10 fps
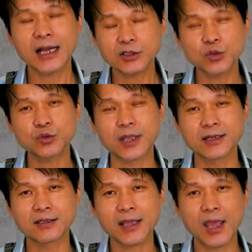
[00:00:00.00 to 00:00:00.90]
하셔도
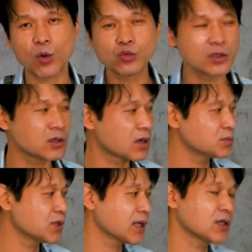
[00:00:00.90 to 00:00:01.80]
되는데 오늘
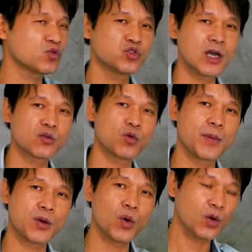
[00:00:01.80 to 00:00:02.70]
여러분들에게 두 장
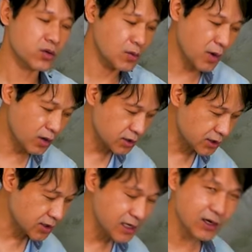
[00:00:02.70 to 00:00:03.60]
소매로 설명을
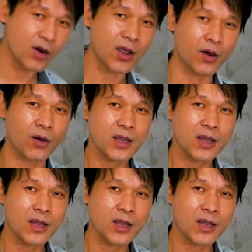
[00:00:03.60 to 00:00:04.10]
드릴 거예요.